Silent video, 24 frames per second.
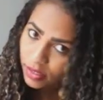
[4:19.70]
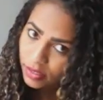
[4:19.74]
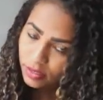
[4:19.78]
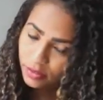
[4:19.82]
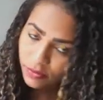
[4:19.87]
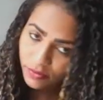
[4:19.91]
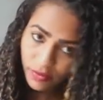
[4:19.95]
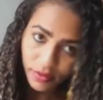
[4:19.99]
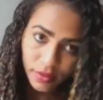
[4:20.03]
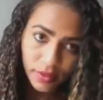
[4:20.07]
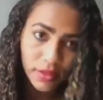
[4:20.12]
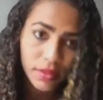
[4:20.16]

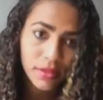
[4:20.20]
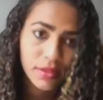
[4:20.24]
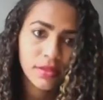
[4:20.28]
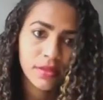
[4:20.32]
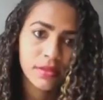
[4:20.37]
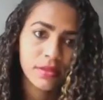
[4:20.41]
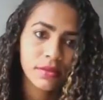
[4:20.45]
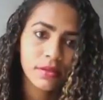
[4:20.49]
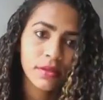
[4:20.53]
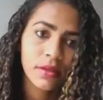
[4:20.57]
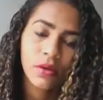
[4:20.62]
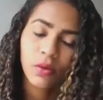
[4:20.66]
mais
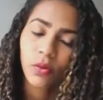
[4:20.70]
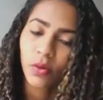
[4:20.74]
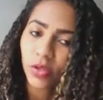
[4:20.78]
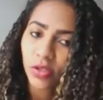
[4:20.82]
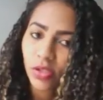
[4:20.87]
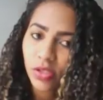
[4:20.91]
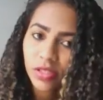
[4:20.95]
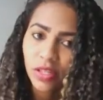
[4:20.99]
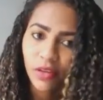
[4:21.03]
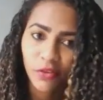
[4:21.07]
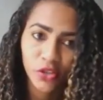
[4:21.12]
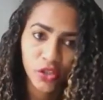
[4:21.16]
frizz
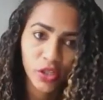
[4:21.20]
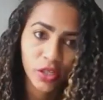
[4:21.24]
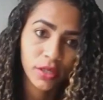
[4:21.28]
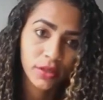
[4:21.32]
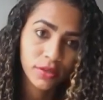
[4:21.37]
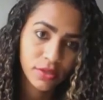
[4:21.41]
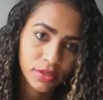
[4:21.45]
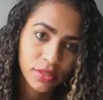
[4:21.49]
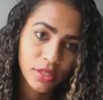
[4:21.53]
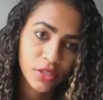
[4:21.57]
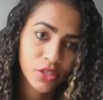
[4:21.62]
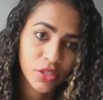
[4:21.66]
quando estava
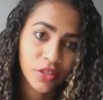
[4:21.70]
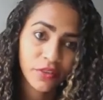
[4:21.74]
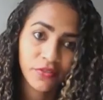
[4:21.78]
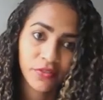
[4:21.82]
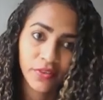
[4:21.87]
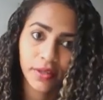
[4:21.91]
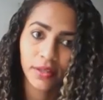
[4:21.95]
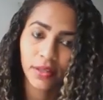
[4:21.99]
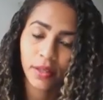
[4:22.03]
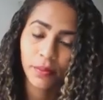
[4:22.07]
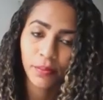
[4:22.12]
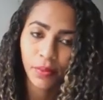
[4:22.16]
chegando
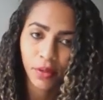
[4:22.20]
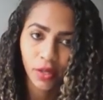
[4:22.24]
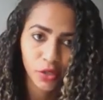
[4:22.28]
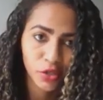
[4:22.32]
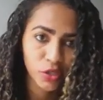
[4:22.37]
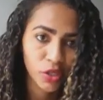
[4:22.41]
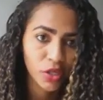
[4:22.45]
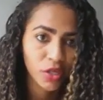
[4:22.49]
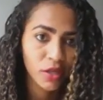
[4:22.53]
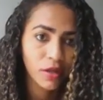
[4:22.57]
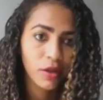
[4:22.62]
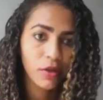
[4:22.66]
sexta-feira, né?
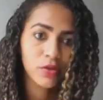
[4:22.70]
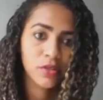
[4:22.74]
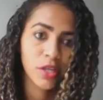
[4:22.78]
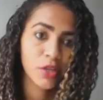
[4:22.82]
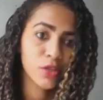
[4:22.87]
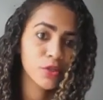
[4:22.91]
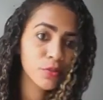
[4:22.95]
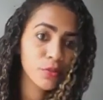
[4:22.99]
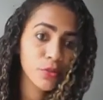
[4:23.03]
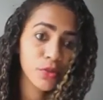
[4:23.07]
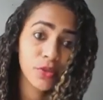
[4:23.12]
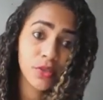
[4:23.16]
Porque já
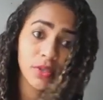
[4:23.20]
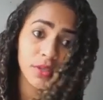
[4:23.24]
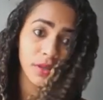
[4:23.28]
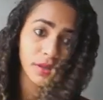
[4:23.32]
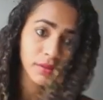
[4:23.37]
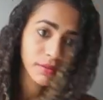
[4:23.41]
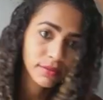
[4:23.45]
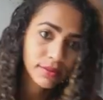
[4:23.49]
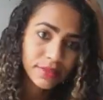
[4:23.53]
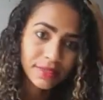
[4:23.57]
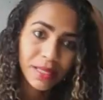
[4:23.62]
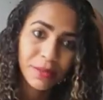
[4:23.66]
é o sétimo
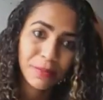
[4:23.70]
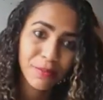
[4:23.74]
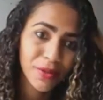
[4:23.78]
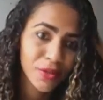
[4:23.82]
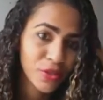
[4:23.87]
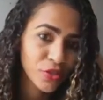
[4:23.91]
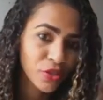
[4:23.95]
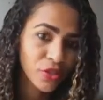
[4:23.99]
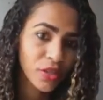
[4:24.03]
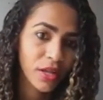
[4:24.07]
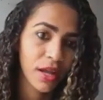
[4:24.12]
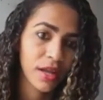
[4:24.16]
dia,
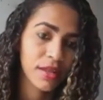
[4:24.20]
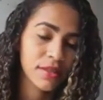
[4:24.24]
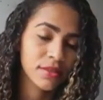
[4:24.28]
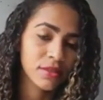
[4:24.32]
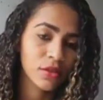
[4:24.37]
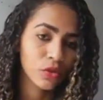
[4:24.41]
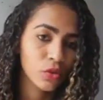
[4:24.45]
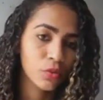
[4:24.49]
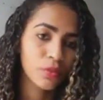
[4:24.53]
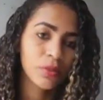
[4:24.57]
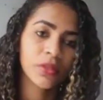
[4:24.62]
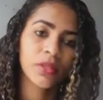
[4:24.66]
sem
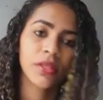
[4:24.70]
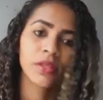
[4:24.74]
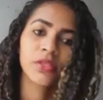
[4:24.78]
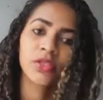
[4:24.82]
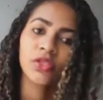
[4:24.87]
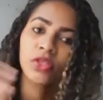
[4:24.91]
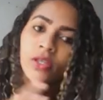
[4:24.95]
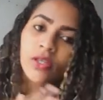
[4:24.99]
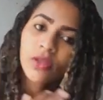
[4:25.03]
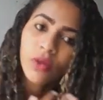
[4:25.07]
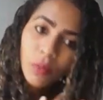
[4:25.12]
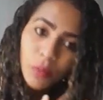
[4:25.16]
pentear, só
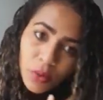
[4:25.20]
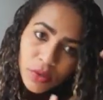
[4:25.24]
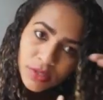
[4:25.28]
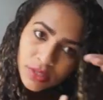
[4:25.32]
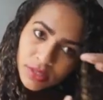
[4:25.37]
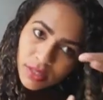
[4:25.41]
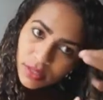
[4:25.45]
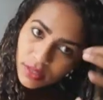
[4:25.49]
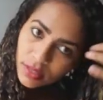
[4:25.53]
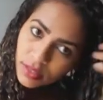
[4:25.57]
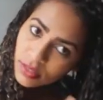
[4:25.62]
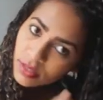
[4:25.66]
dormindo desse jeito que eu
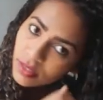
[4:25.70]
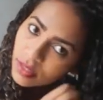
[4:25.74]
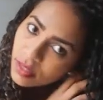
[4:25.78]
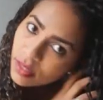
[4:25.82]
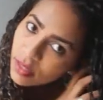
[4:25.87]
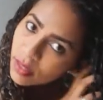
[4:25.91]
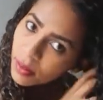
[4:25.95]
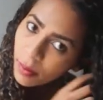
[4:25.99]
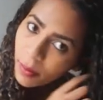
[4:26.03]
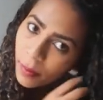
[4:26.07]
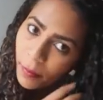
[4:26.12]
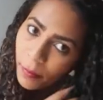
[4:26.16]
mostrei.
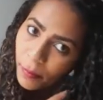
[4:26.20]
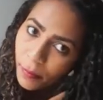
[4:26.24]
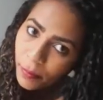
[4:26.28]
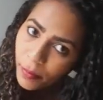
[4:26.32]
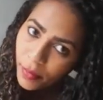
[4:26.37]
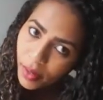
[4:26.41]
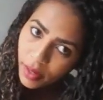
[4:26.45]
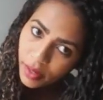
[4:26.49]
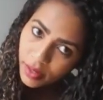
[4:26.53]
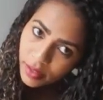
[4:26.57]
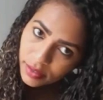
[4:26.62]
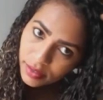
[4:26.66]

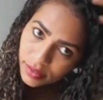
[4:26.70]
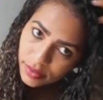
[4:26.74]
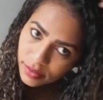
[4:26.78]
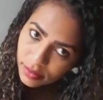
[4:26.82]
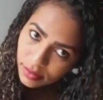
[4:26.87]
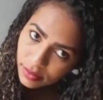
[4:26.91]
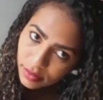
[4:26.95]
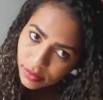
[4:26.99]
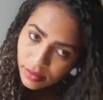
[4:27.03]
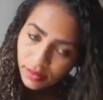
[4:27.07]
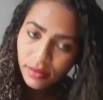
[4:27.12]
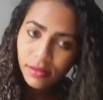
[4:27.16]

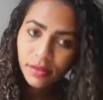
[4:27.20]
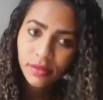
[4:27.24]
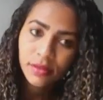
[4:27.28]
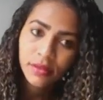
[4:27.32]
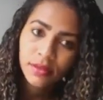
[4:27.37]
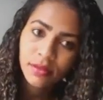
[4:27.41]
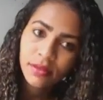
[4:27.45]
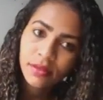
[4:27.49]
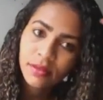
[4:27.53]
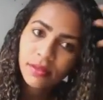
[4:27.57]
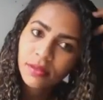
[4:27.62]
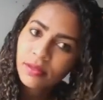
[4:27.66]
Mas,
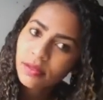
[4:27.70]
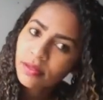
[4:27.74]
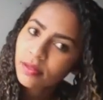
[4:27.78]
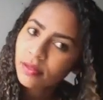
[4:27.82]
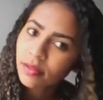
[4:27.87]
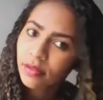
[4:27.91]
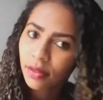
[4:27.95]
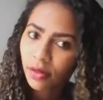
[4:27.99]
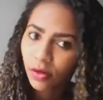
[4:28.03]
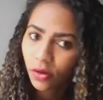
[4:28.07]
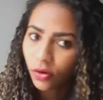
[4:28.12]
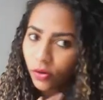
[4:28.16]

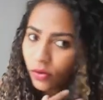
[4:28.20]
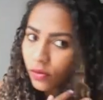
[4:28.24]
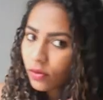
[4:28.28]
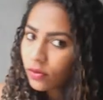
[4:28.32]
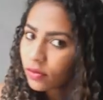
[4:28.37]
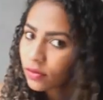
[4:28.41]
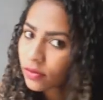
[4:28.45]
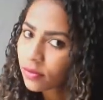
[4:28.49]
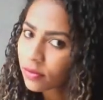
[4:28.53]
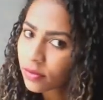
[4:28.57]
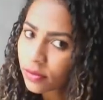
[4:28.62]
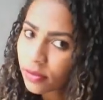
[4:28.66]

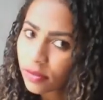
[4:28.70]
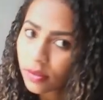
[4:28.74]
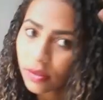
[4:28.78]
ó,